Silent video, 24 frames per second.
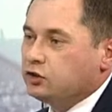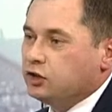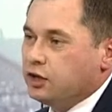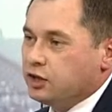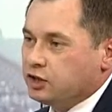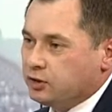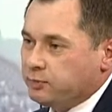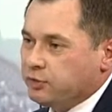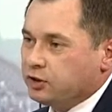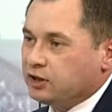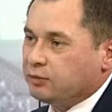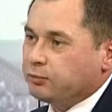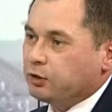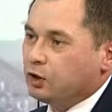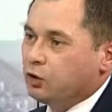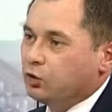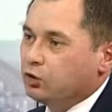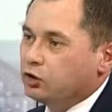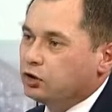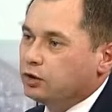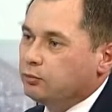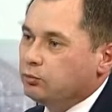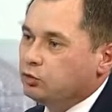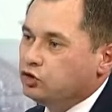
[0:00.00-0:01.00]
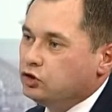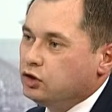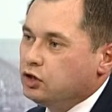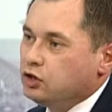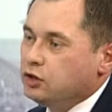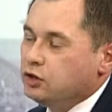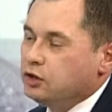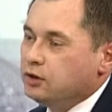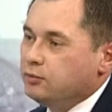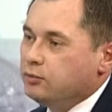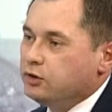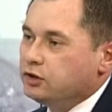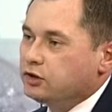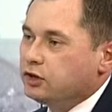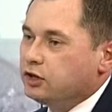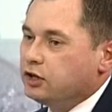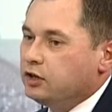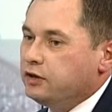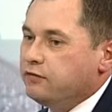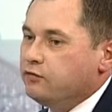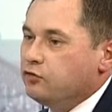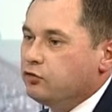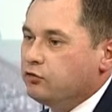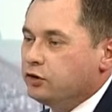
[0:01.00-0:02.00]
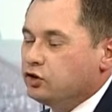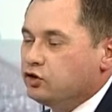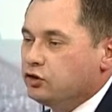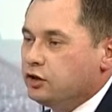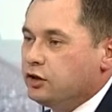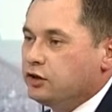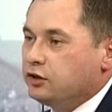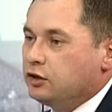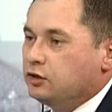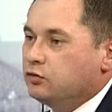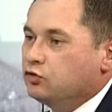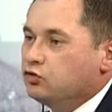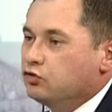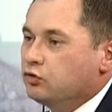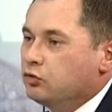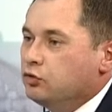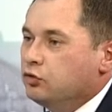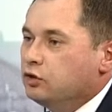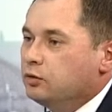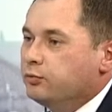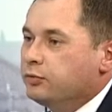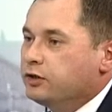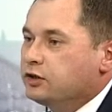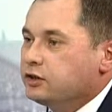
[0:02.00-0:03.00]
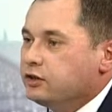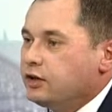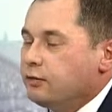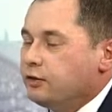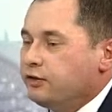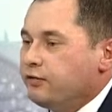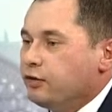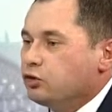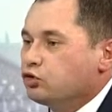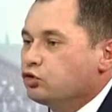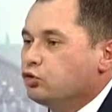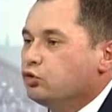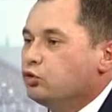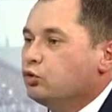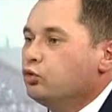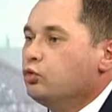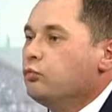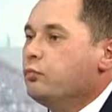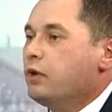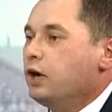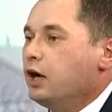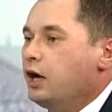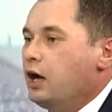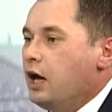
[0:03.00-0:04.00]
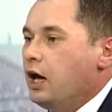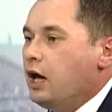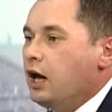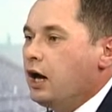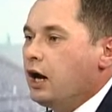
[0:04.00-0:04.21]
наши эксперты проходят обучение, и мы, скорее всего, в начале следующего года представим два шоурума,